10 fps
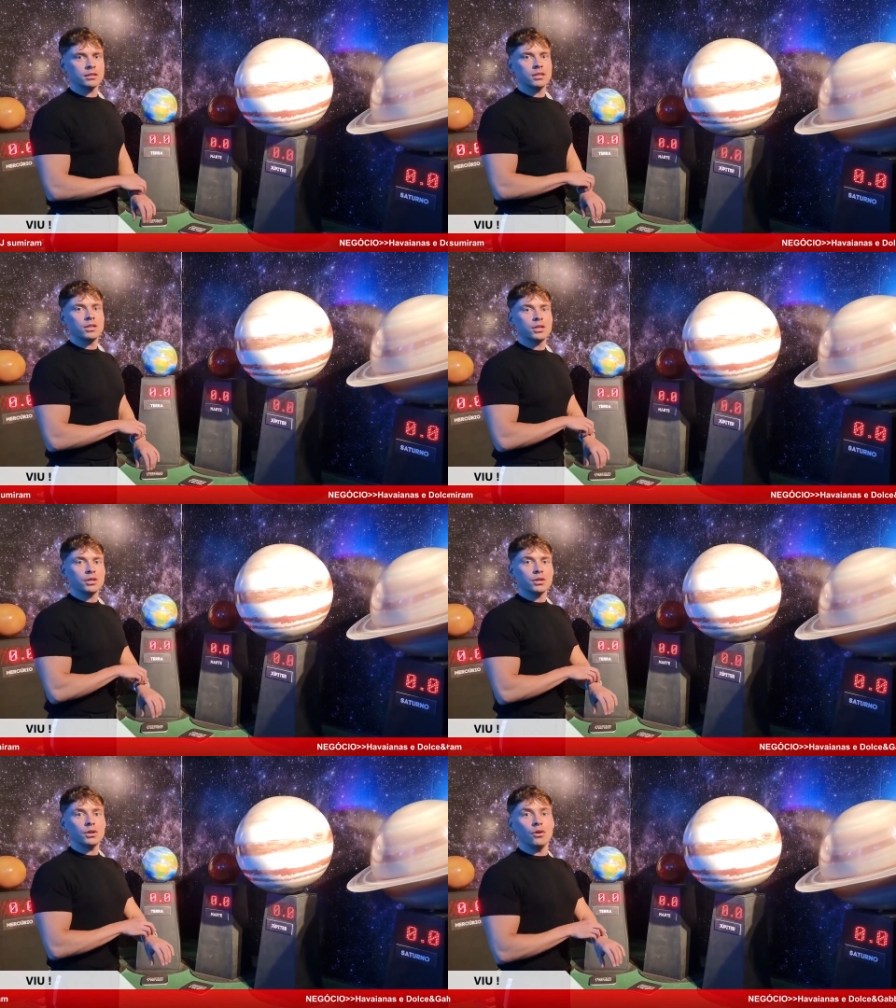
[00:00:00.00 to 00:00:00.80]

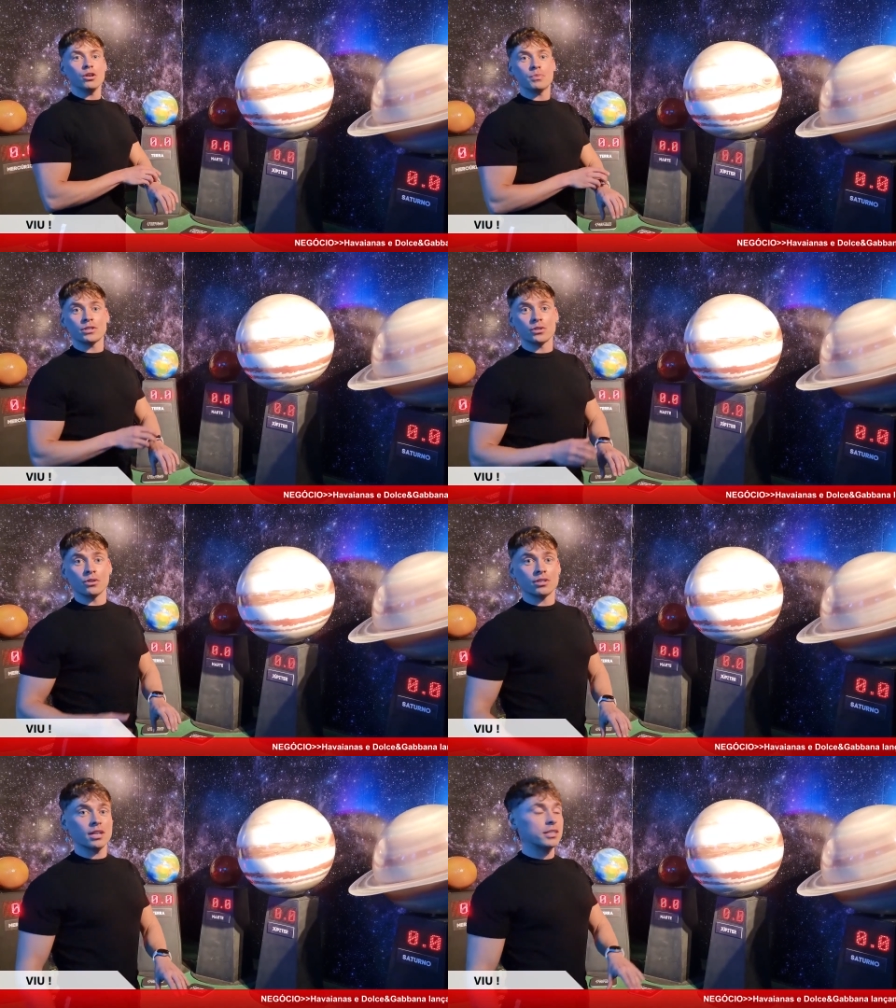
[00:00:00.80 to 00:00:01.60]
reais e
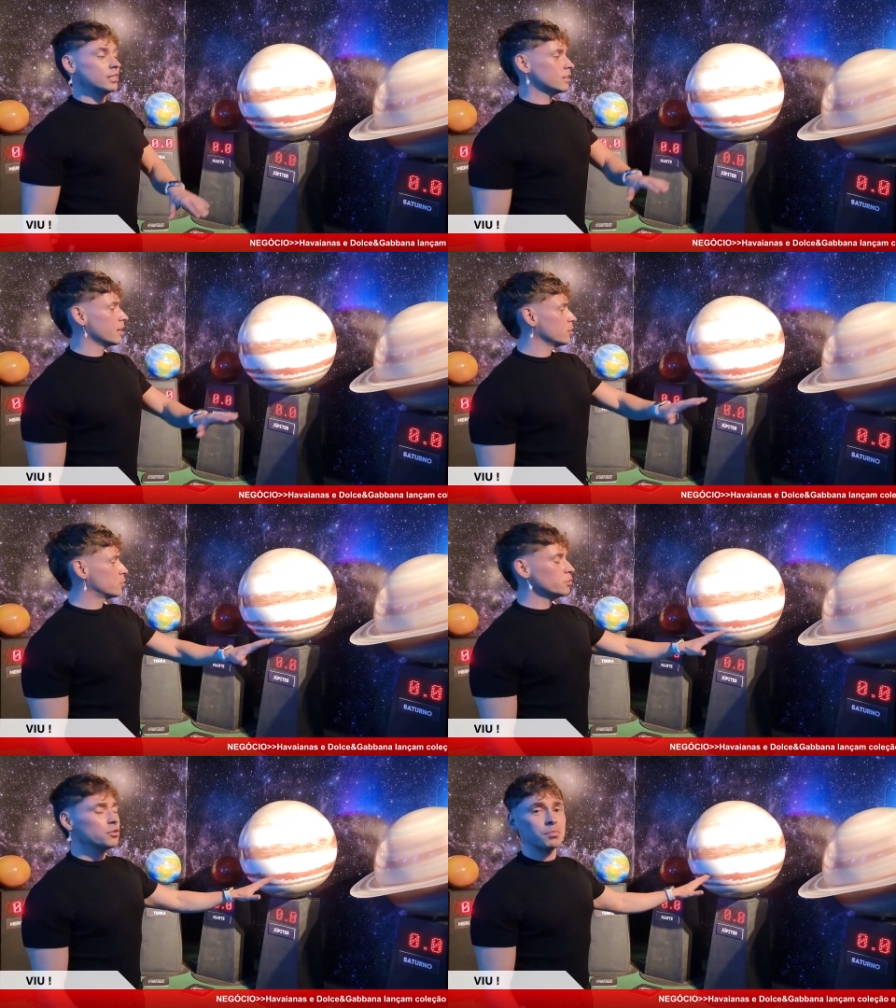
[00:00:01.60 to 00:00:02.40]
podem ser
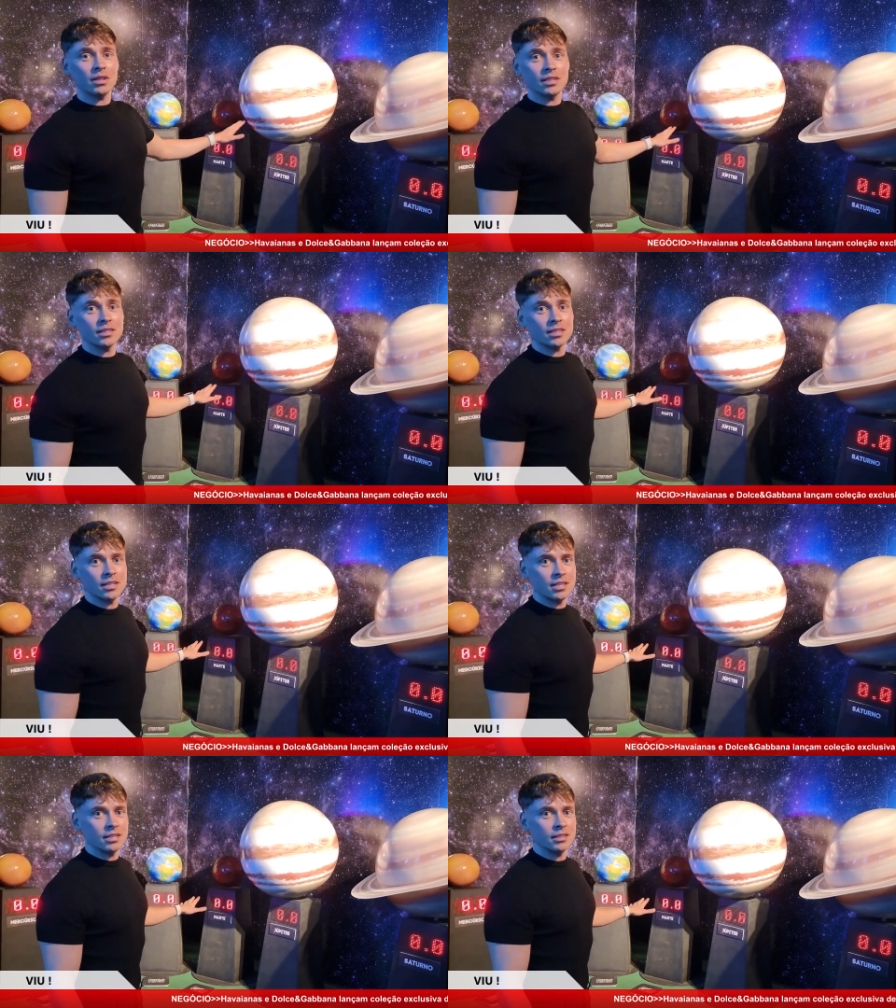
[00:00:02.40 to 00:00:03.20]
comprados no
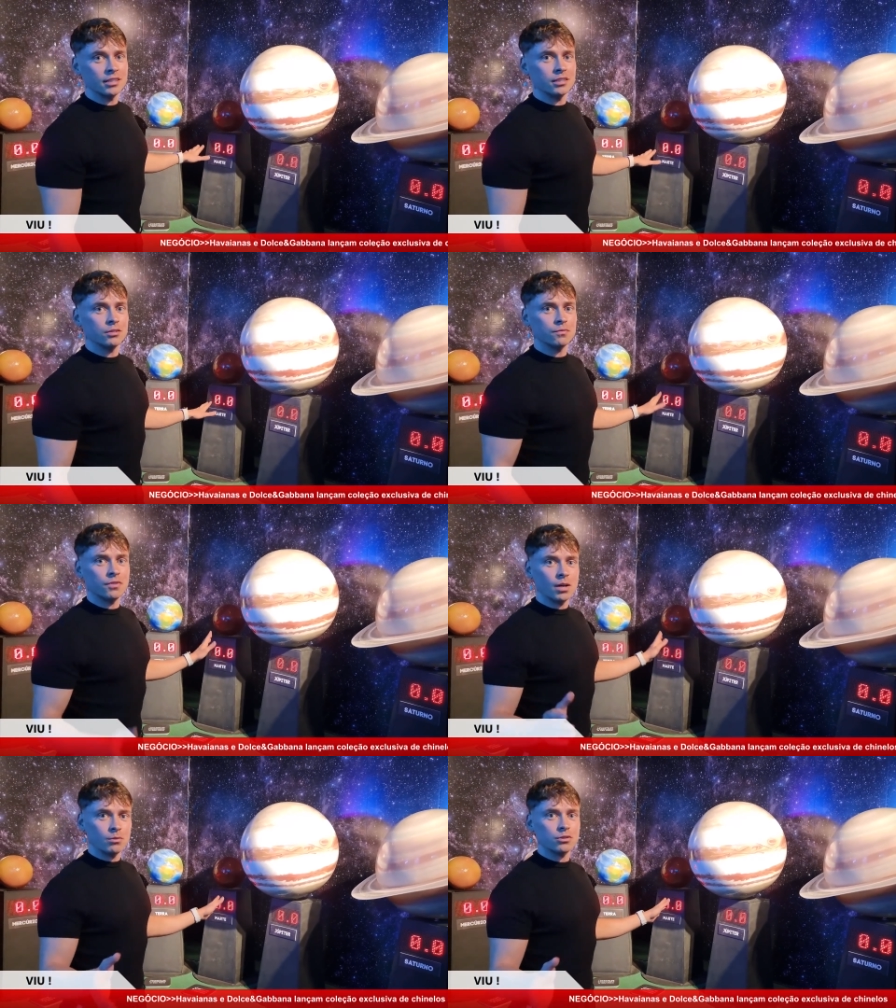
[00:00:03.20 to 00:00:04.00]
local ou
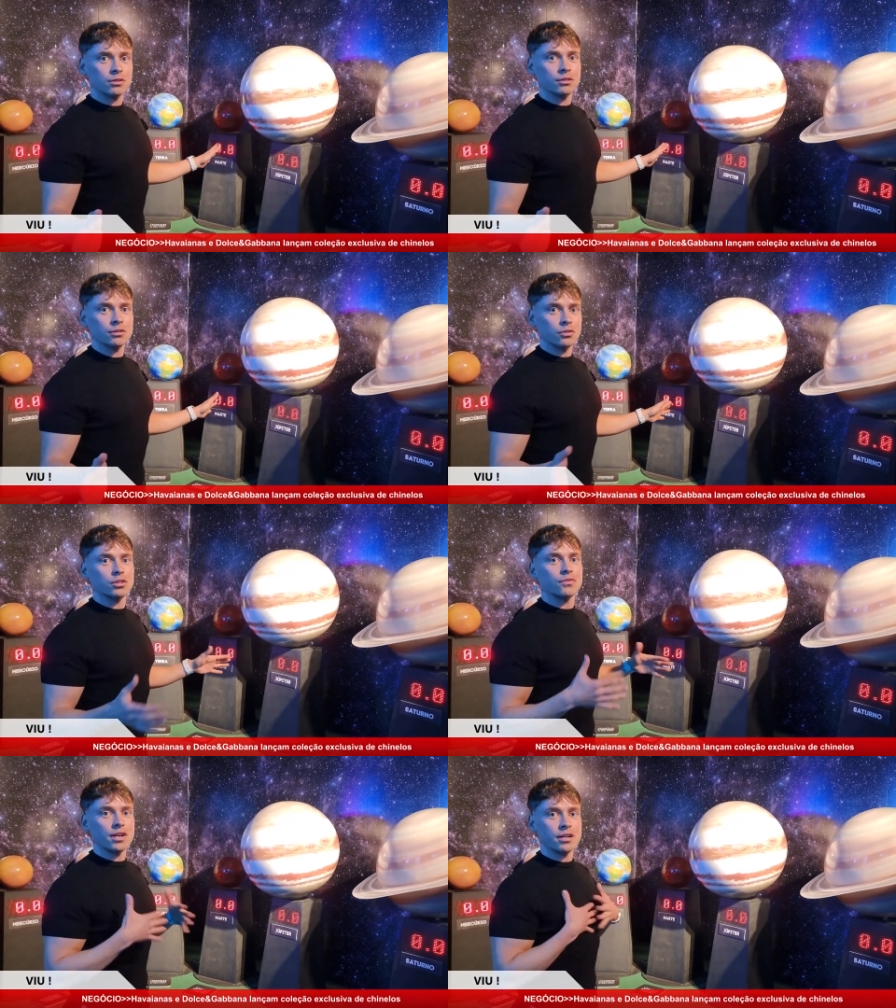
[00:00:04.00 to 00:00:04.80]

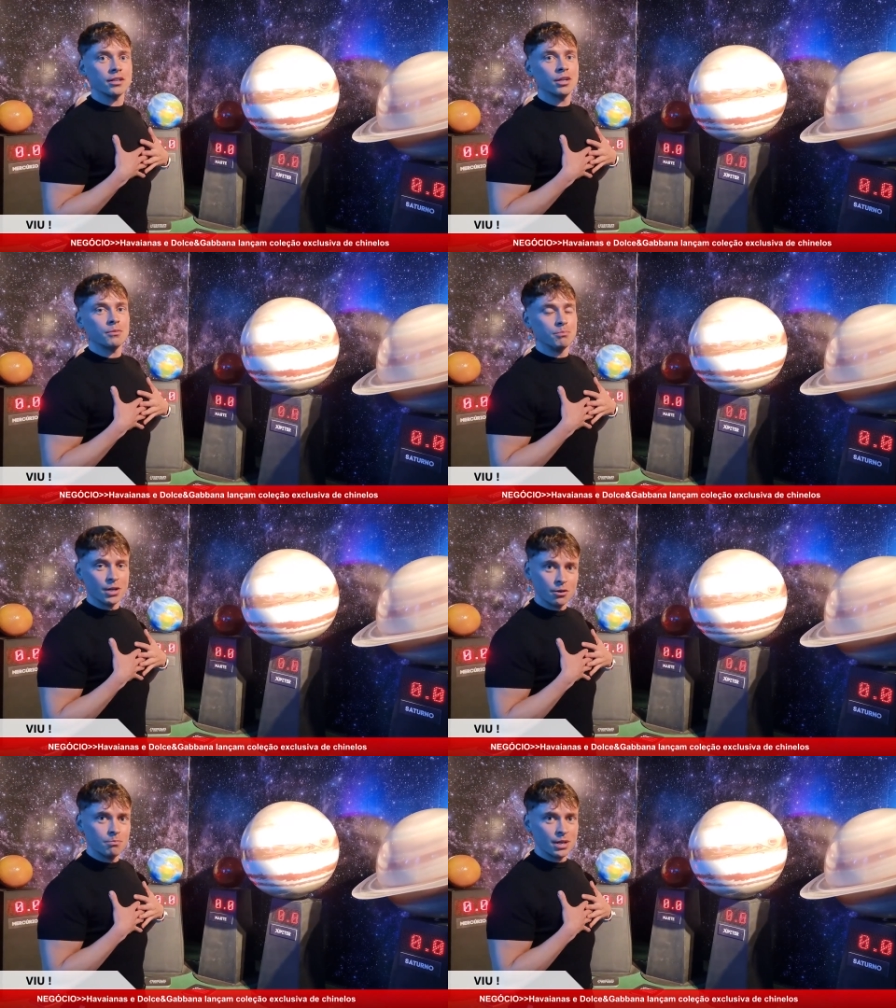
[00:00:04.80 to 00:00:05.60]
antecipado
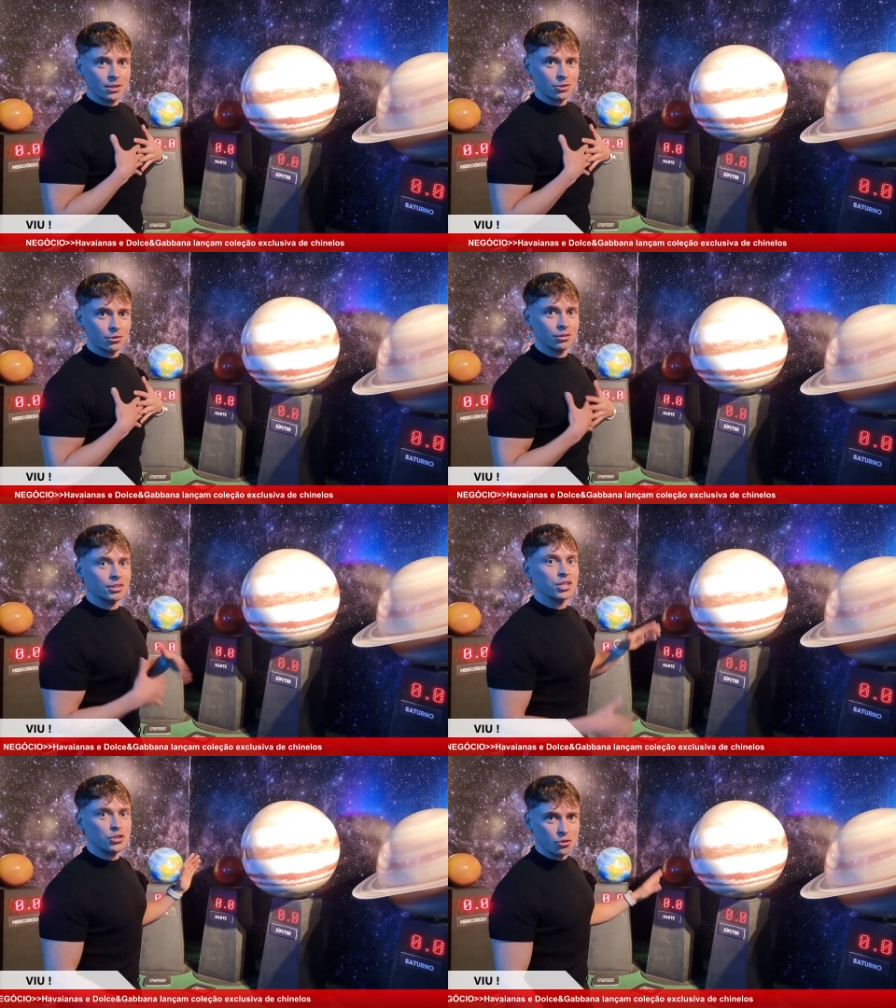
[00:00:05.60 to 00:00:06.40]
pelo, é,
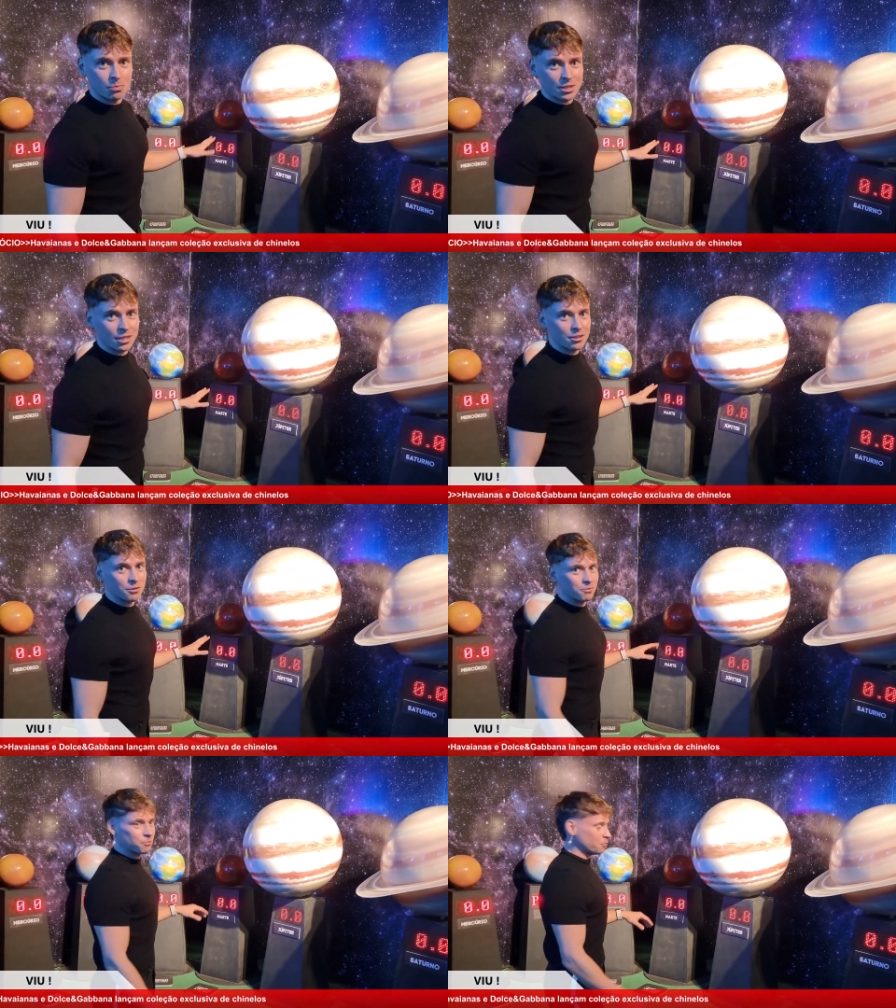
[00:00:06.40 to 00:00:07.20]
pelo portal